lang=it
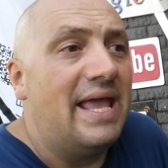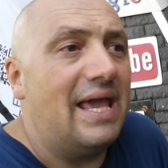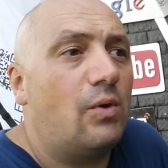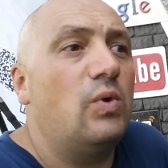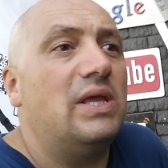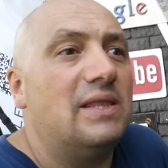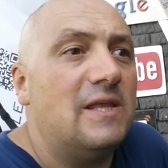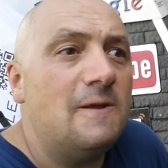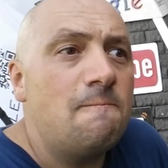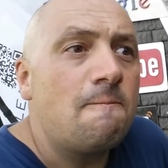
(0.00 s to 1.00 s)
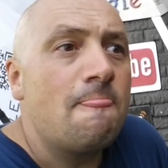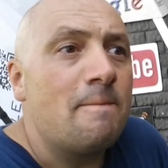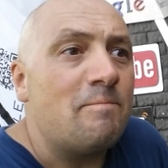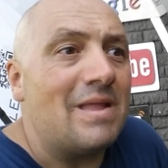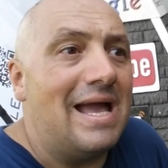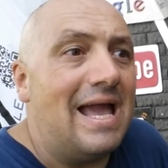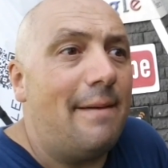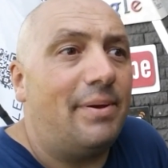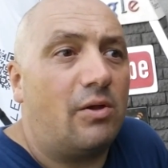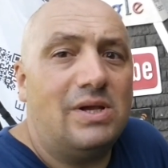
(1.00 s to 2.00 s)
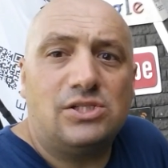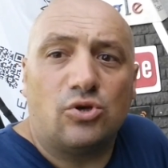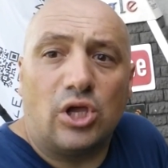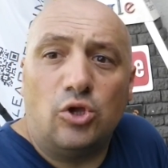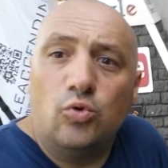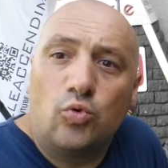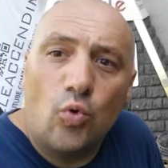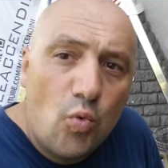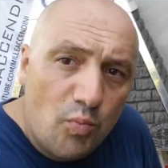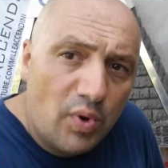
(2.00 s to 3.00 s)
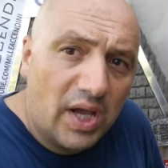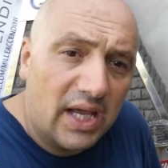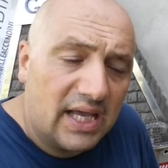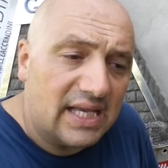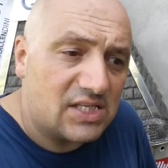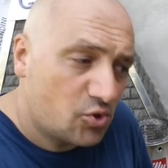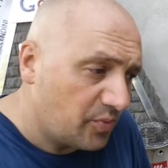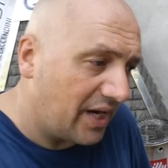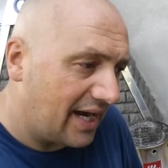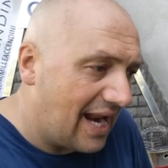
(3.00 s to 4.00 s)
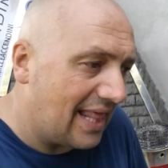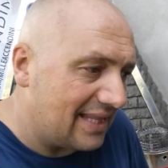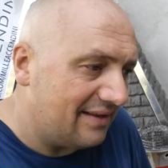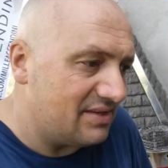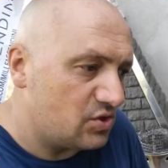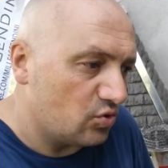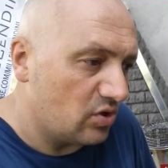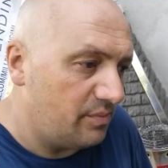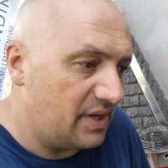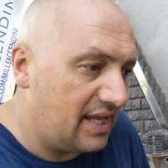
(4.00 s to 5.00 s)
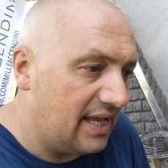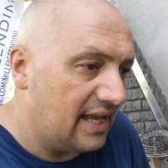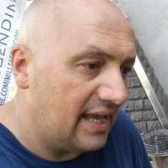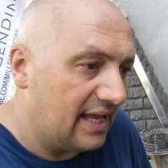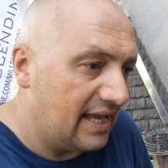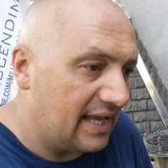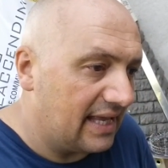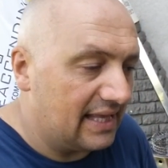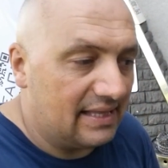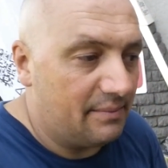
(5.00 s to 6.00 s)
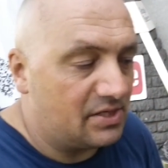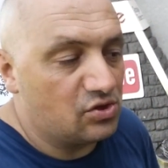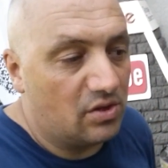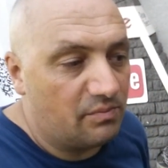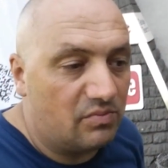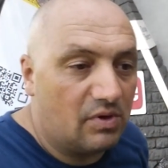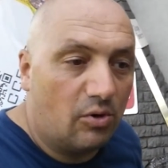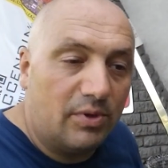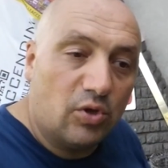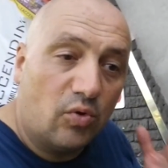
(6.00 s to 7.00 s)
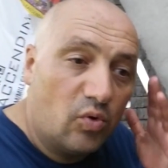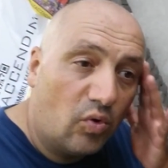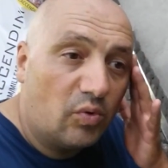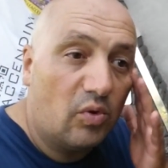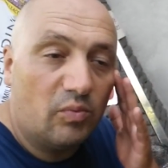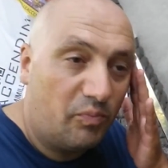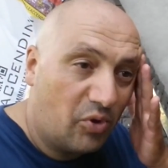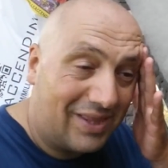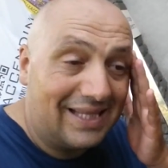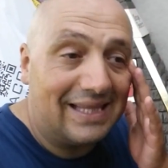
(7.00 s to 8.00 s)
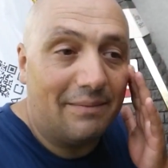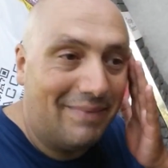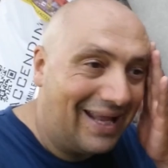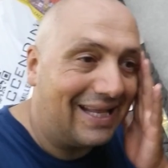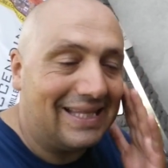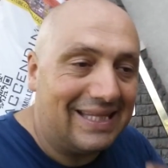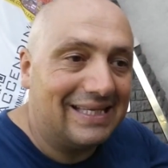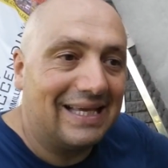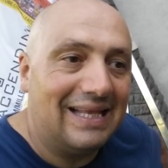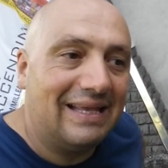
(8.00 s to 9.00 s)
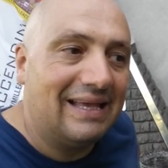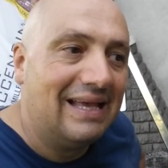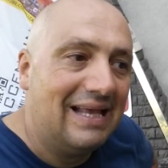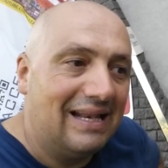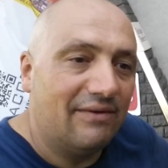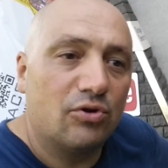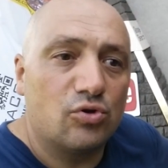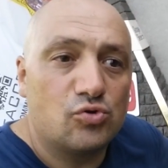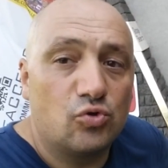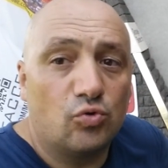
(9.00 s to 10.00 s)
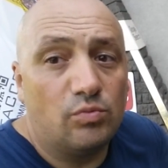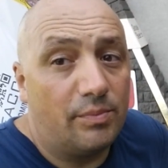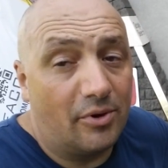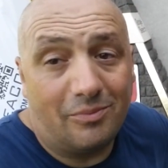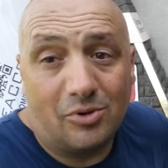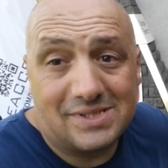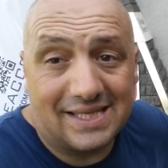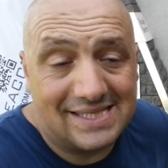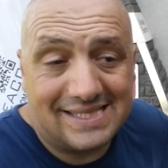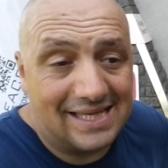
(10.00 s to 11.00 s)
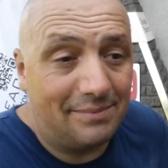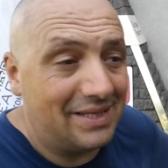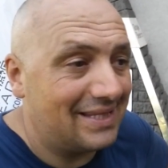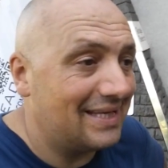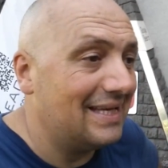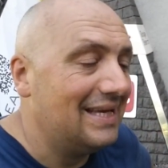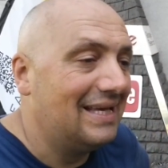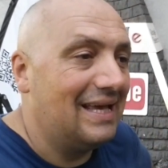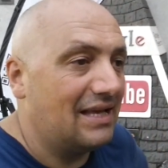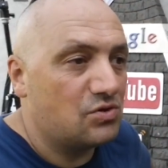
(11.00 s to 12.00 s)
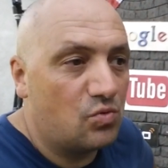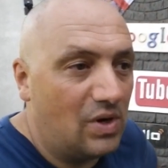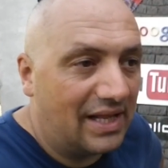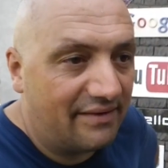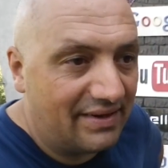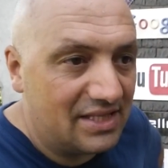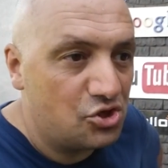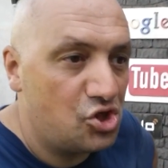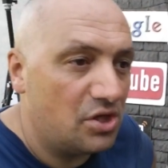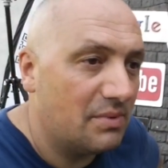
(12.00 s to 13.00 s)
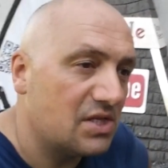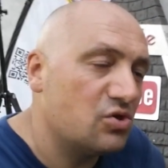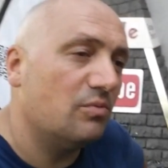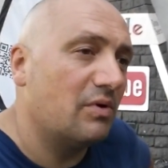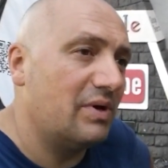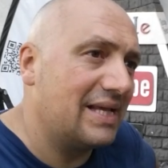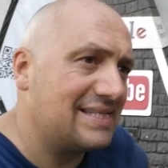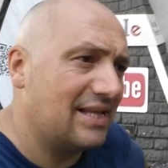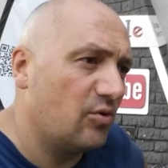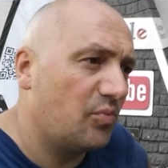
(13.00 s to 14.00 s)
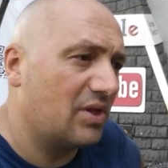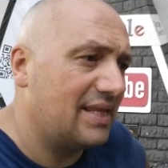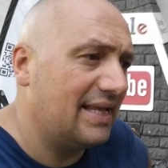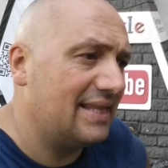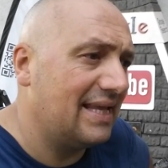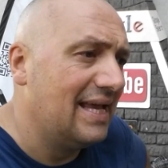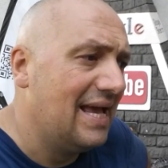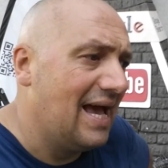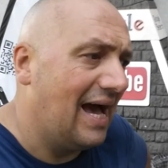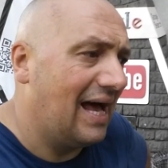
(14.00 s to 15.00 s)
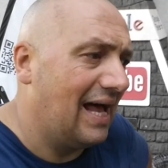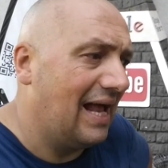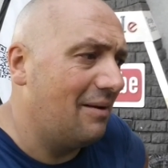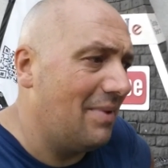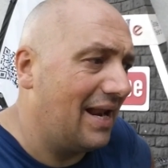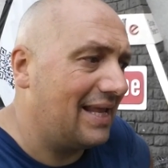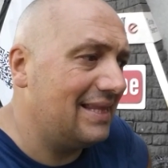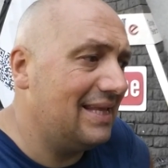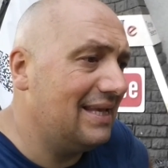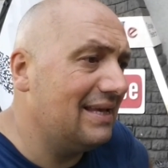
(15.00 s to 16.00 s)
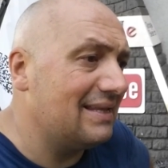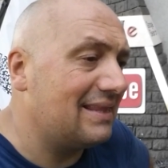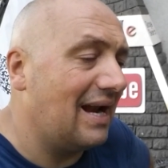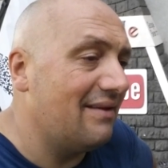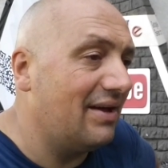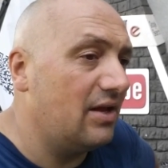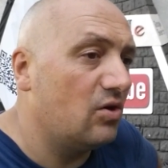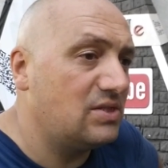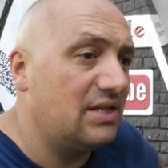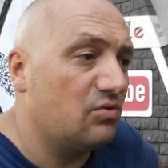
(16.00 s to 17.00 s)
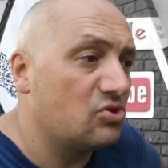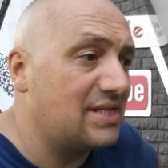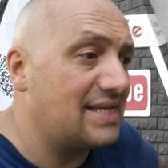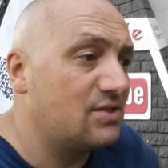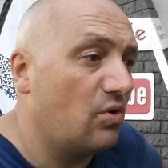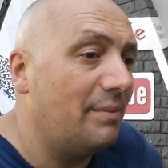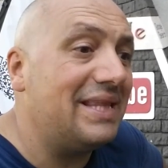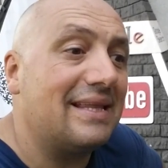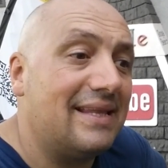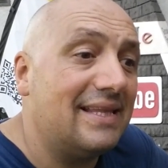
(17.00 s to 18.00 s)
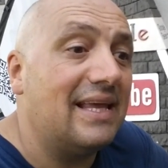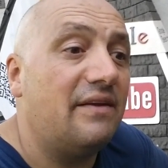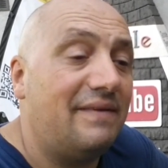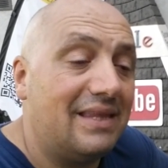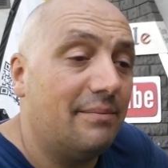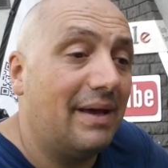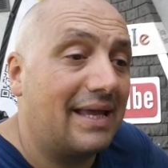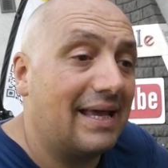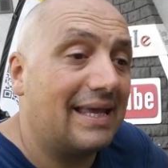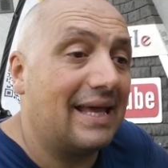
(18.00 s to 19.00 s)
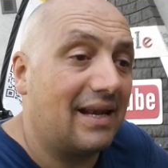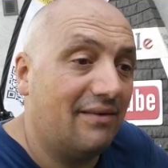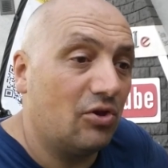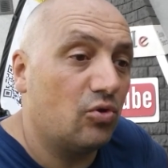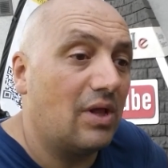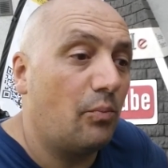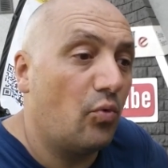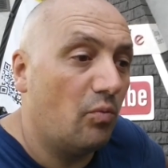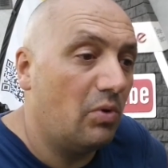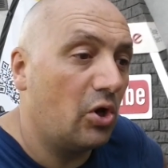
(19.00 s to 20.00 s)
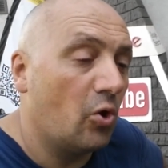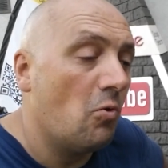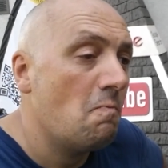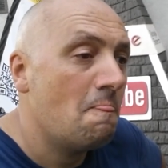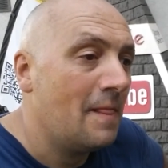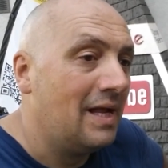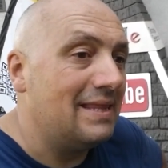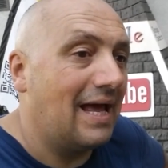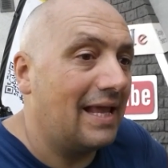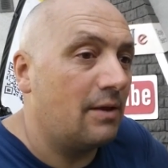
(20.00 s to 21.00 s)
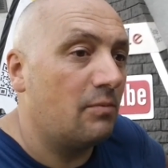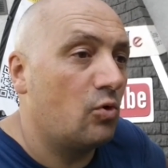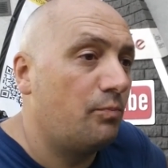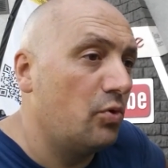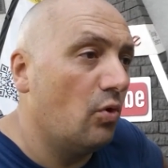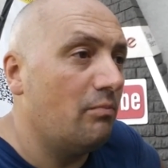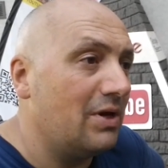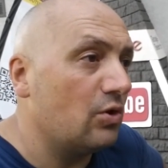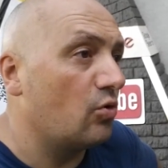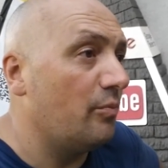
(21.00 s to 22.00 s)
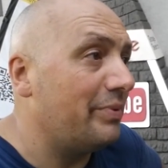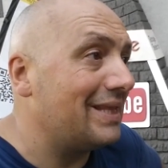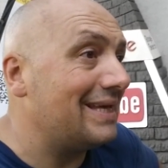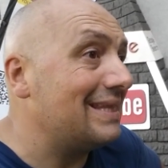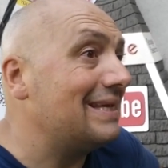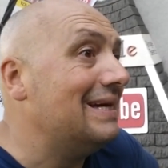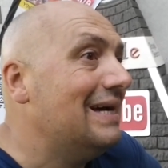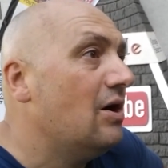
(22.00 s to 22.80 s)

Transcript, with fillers: E quindi eh, è per questo che YouTube eh, supererà la televisione, perché eh, le persone, perlomeno più attenti al marketing che lavorano su YouTube, poi, poi statisticamente eh, sono quelle che vanno in cima, insomma, quelle che stanno più attenti a, al marketing, e tra le varie cose devono stare sicuramente attenti ai feedback che arrivano dal pubblico, dai più o meno competenti.